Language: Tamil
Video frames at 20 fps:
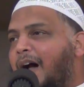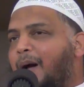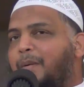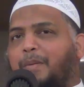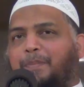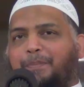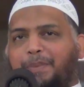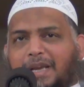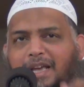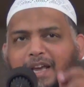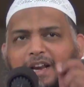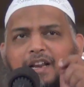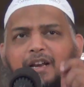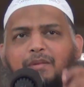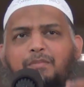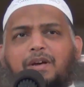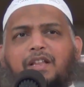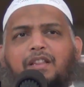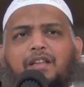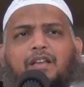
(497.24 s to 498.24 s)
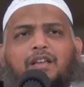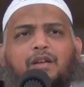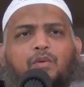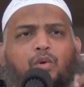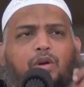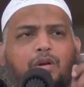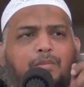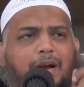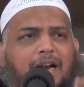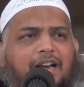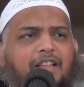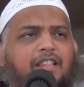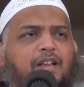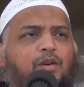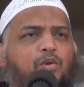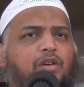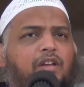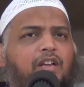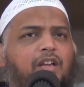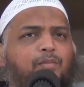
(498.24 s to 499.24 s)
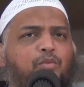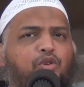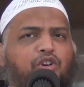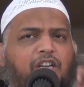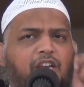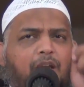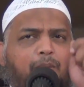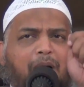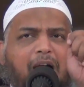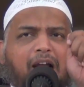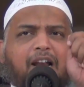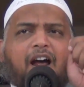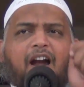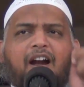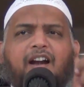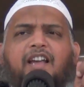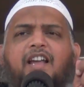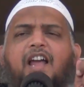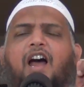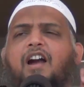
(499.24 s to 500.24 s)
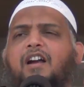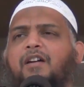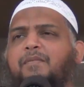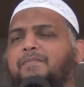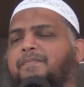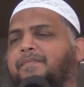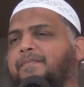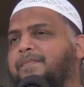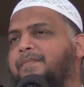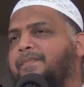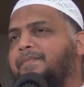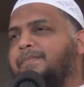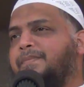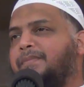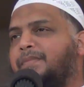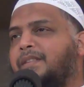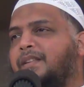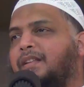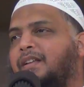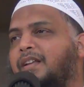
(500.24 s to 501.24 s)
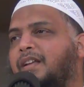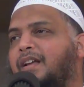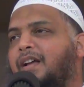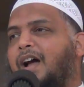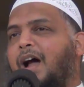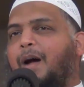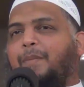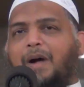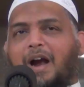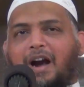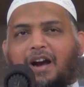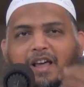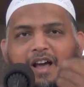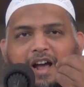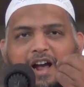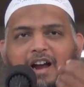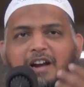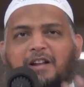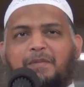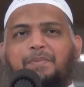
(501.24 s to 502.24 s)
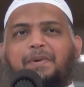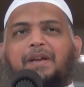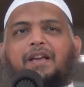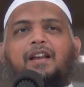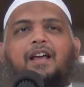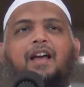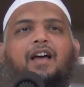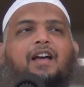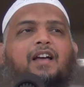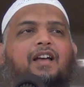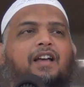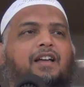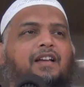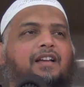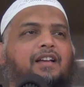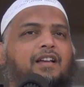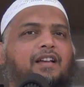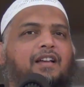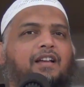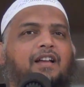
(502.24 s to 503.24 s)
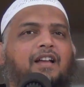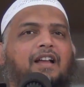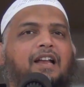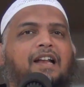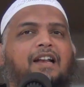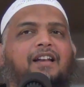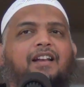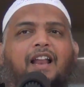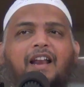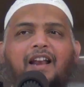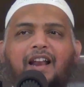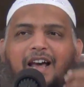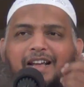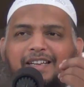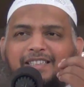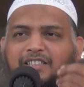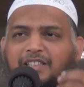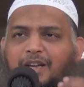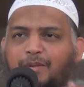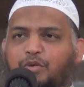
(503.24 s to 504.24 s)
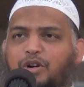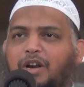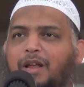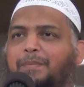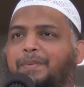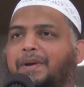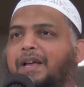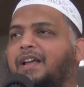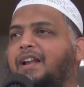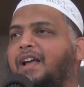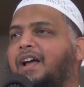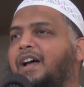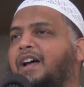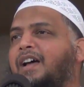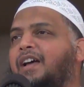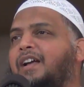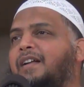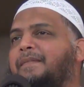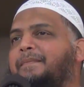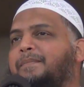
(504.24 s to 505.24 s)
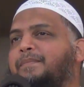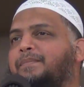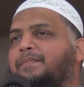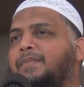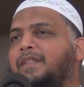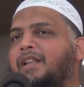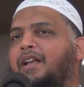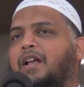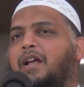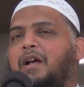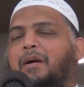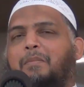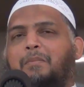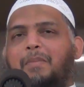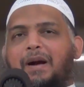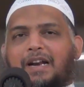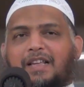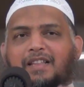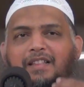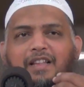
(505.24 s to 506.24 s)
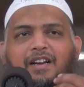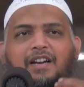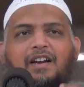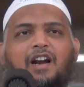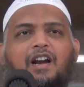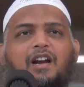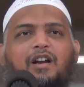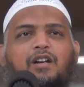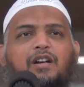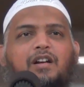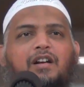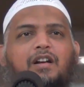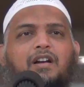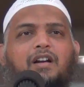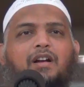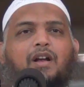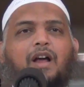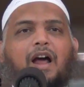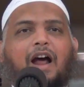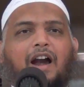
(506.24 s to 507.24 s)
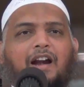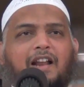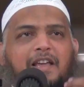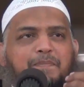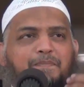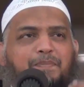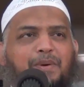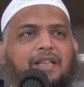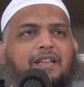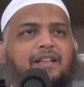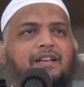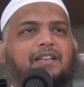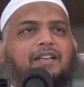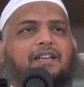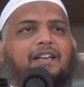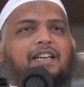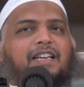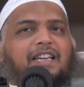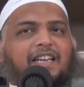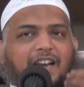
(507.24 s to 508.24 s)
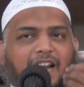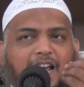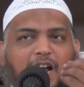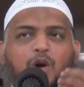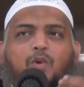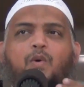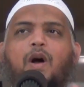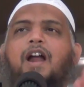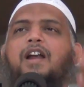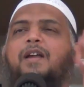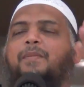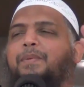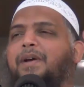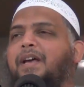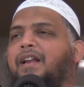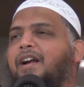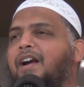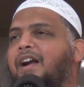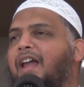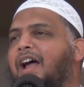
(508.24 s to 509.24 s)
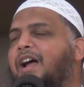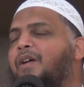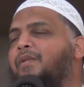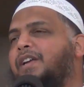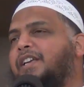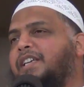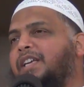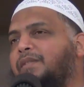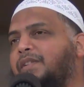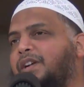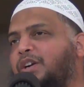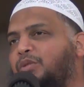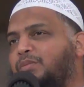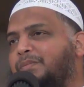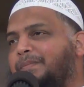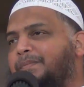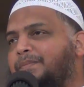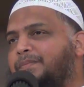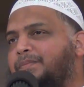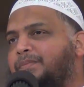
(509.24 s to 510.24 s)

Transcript: அவ பெயர் என்பது ஒரு மனிதனுடைய முக்கியமான அடையாளம் அப்ப அழகான பெயராக நல்ல அர்த்தமுள்ள பெயராக மனிதர்கள் அழைப்பதற்கு இலகுவான பெயர்களாக வைக்க வேண்டும்